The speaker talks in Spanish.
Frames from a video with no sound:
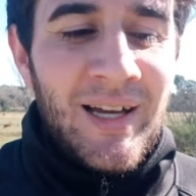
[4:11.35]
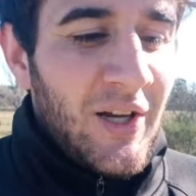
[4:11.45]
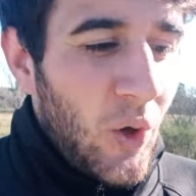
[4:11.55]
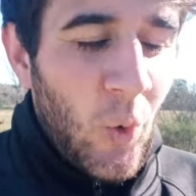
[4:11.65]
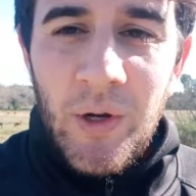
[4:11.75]

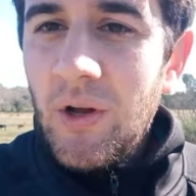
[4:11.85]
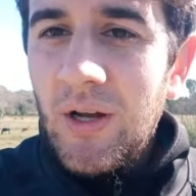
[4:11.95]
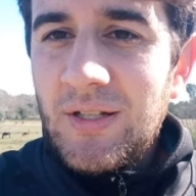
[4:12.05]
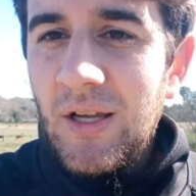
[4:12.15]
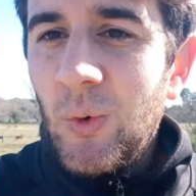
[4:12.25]
lo único
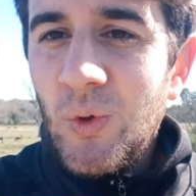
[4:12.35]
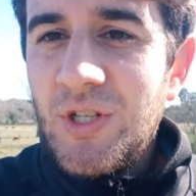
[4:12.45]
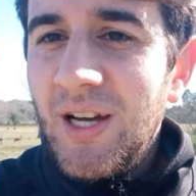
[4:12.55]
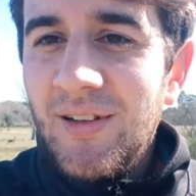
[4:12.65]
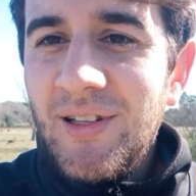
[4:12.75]
que se
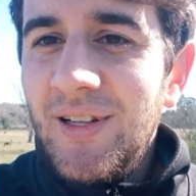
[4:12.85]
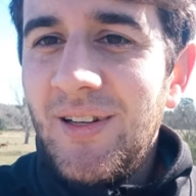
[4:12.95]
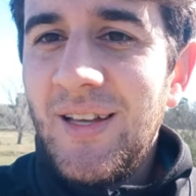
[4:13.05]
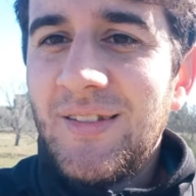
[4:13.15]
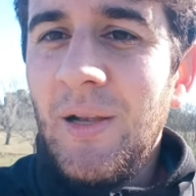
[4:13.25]
escucha
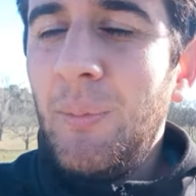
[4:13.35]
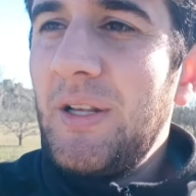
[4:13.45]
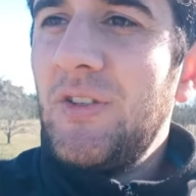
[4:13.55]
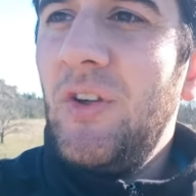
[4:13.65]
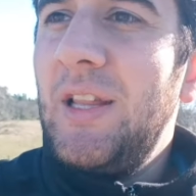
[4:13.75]
es el
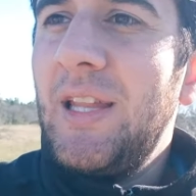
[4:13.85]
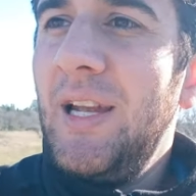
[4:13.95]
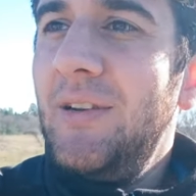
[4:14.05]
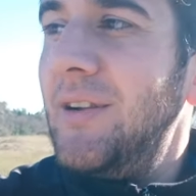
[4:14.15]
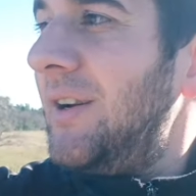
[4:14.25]
paso del
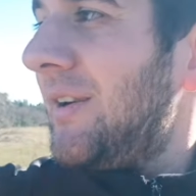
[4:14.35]
tren